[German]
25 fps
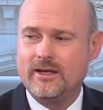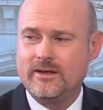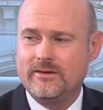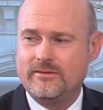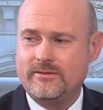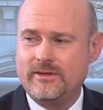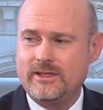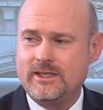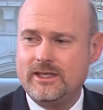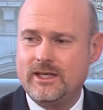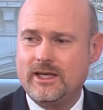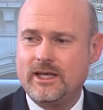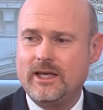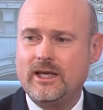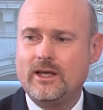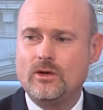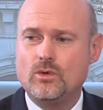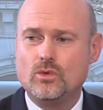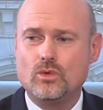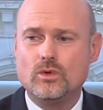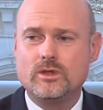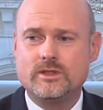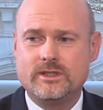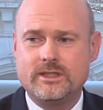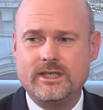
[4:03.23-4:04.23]
wie die
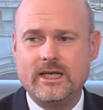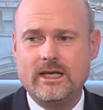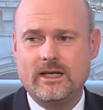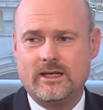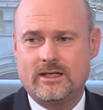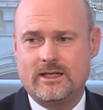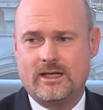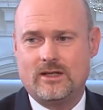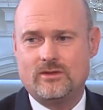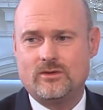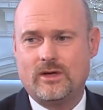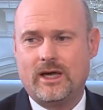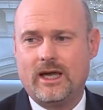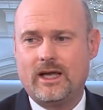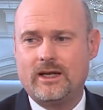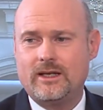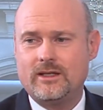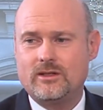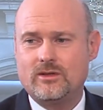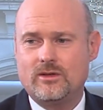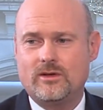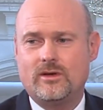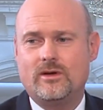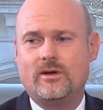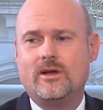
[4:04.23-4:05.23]
EU tickt, also
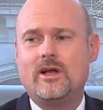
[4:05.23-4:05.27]
eigentlich